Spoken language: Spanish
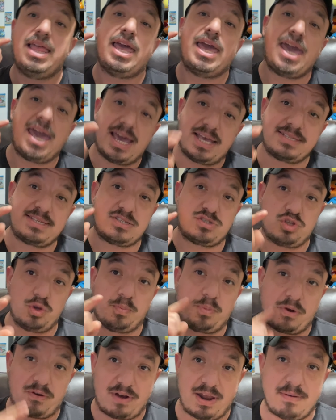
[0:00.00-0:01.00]
ese es tu
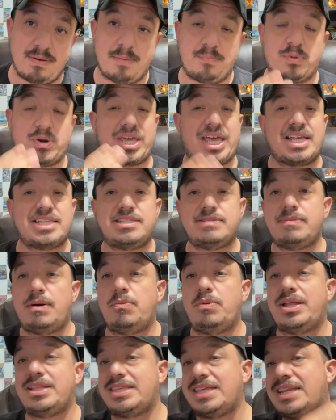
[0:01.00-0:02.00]
problema, porque esa
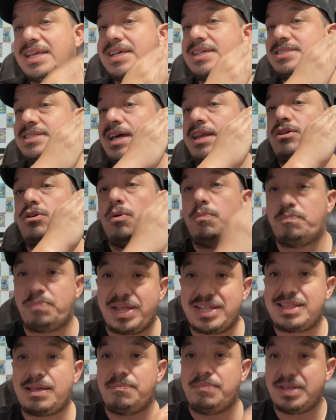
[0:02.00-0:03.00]
válvula tiene que estar
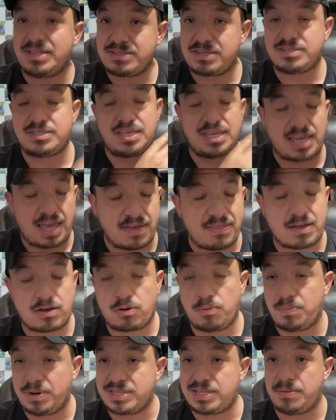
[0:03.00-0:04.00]
completamente sellada,
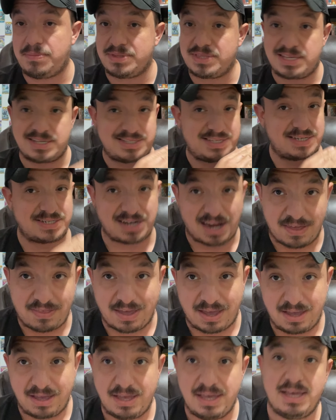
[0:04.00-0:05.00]
completamente
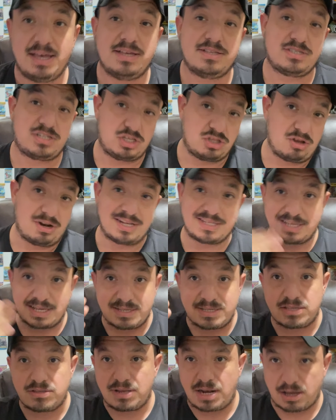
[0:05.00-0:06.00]
cerrada. Si no le está
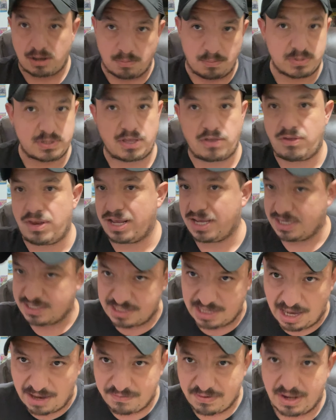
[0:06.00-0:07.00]
diciendo a la computadora que
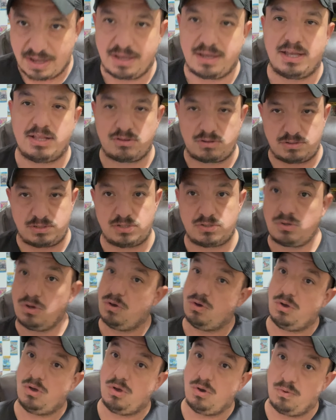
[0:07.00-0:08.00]
se abra. Entonces,
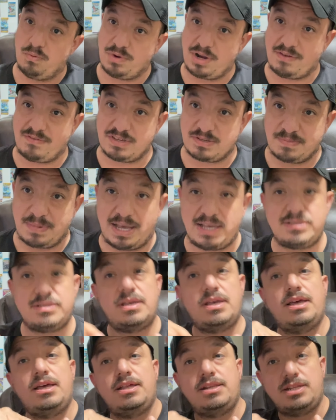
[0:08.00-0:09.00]
una vez más,
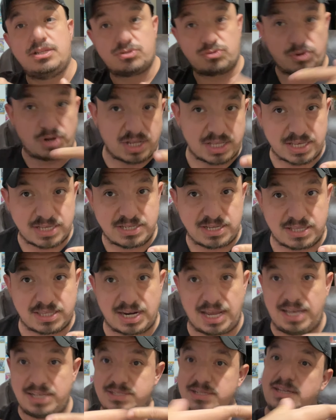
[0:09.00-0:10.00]
desconectes de
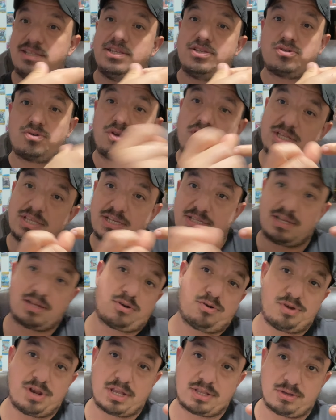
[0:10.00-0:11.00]
atrás, desconectas el
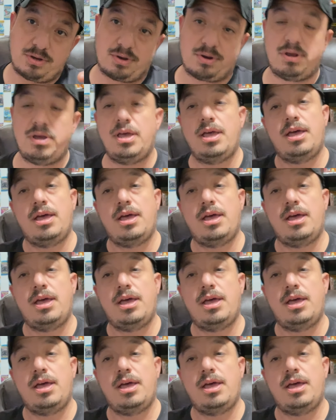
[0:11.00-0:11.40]
conector,